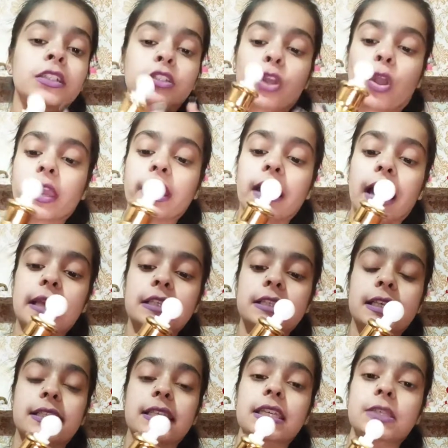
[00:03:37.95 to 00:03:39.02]
क्योंकि गाइस
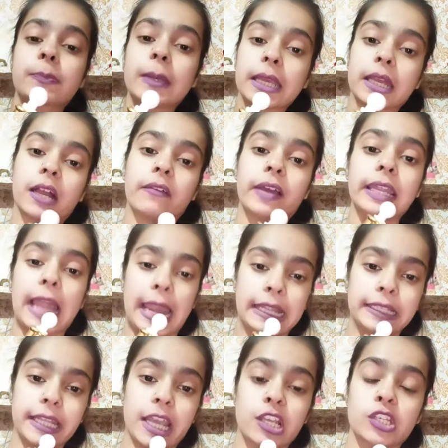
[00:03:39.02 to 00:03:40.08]
जैसे कि इस पर लिखा हुआ है
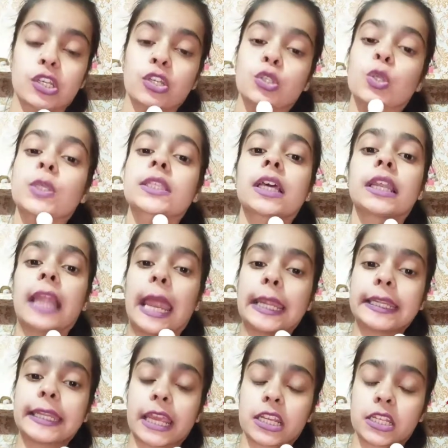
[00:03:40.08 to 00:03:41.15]
लाइट टेक्सचर तो इसका
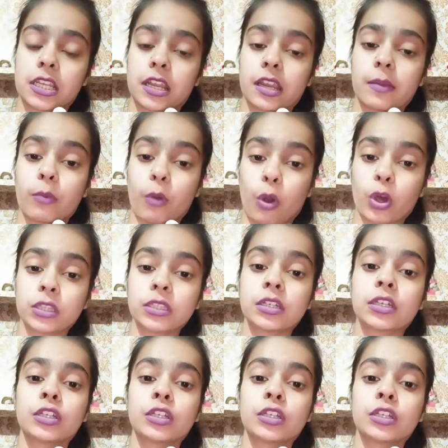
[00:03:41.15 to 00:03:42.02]
लाइट टेक्सचर है बहुत